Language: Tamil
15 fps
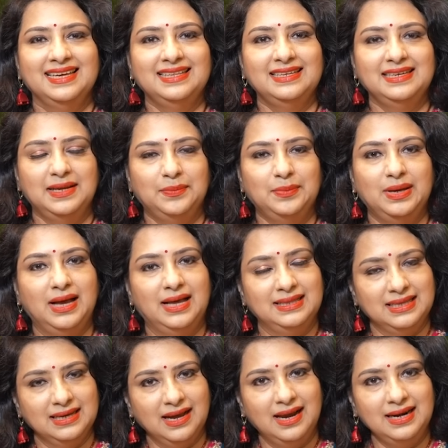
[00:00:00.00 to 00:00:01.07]
இது நம்ம
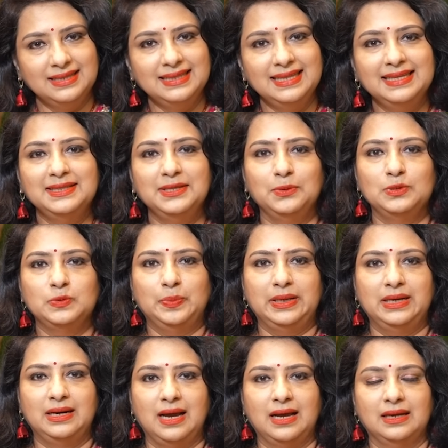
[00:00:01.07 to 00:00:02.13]
அந்த காலத்துலேருந்து யூஸ்
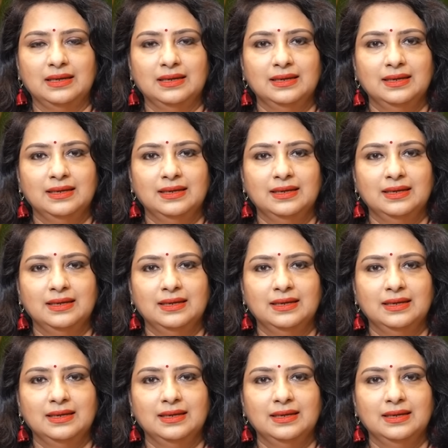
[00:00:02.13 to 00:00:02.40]
பண்ணுறாங்க